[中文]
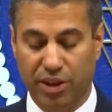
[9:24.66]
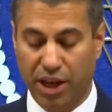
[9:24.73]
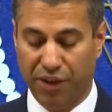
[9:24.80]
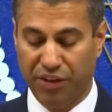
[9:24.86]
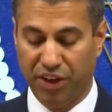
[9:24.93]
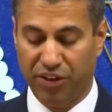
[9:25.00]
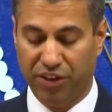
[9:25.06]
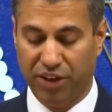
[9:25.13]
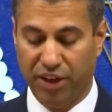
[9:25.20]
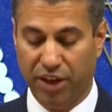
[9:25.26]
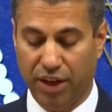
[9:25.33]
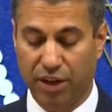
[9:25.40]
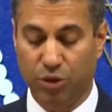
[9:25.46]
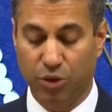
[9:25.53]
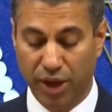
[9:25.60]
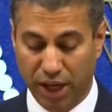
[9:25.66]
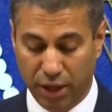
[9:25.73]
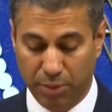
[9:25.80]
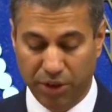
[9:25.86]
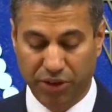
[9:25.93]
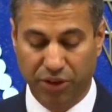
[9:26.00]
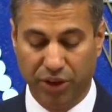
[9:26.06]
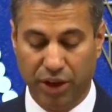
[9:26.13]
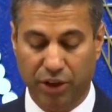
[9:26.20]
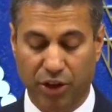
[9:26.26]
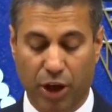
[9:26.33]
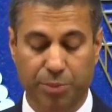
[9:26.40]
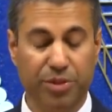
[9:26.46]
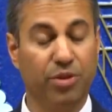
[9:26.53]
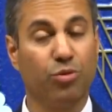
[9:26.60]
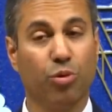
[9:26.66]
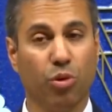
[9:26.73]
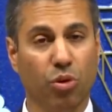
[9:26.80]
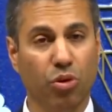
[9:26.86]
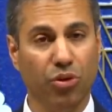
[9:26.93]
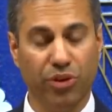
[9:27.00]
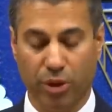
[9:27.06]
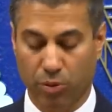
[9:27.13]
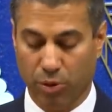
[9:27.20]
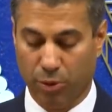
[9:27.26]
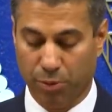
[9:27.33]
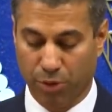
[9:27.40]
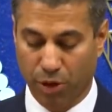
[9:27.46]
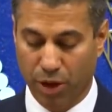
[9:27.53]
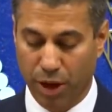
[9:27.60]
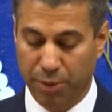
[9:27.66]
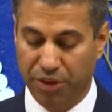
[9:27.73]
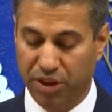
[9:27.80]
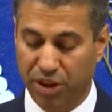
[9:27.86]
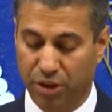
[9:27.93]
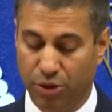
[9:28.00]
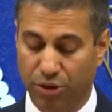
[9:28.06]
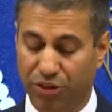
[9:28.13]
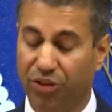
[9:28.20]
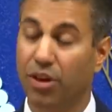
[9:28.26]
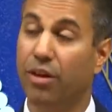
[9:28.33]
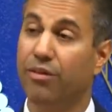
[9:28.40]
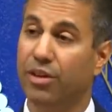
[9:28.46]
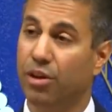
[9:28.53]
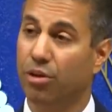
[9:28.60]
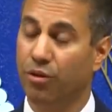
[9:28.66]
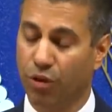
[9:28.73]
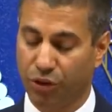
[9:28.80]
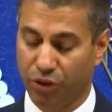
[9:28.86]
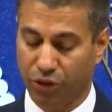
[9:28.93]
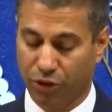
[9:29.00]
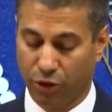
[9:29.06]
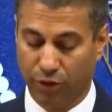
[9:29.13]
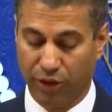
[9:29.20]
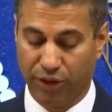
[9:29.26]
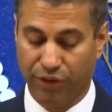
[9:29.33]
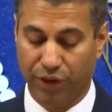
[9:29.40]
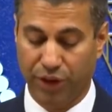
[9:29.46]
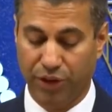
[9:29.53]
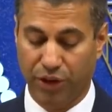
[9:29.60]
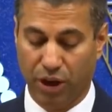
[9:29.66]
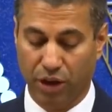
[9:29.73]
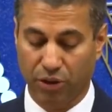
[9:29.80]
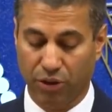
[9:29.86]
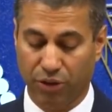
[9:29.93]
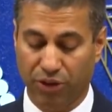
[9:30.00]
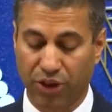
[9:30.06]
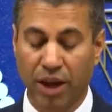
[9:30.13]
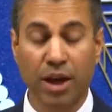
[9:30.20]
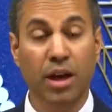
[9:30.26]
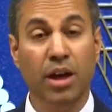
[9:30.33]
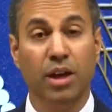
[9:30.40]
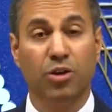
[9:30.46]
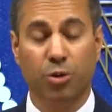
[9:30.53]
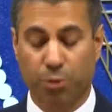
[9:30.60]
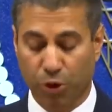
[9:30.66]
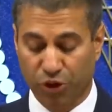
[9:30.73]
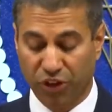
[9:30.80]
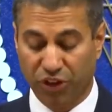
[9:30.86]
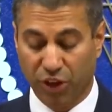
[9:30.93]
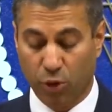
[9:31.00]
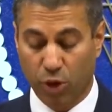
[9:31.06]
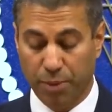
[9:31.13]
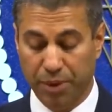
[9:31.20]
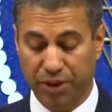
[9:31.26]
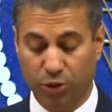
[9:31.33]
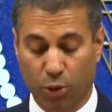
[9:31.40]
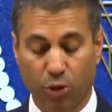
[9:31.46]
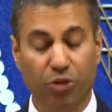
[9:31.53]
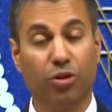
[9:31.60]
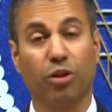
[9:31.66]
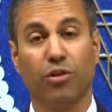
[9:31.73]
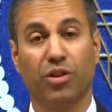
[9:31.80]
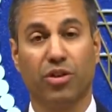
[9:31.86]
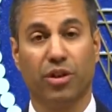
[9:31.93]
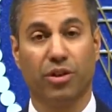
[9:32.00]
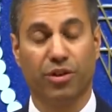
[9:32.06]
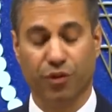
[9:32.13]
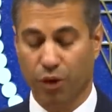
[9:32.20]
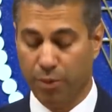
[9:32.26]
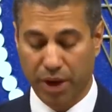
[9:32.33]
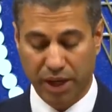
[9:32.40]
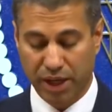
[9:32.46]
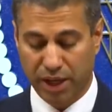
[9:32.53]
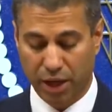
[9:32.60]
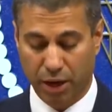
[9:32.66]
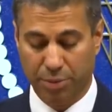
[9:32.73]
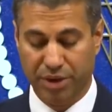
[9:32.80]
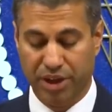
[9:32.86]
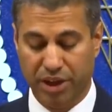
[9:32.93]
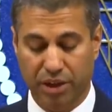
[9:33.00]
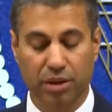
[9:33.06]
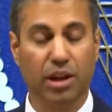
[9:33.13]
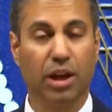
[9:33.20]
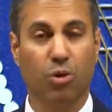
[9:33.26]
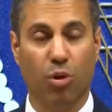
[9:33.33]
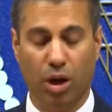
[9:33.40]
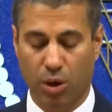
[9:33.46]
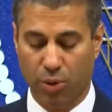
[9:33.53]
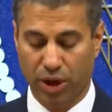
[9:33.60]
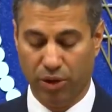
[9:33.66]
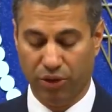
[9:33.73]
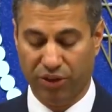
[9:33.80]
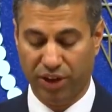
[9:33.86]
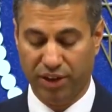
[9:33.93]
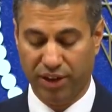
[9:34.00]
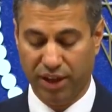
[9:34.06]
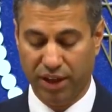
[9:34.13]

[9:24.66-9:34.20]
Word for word: the FCC unanimously adopted rules that will prohibit the use of universal service fund dollars to purchase equipment or services from any company, like Huawei or z t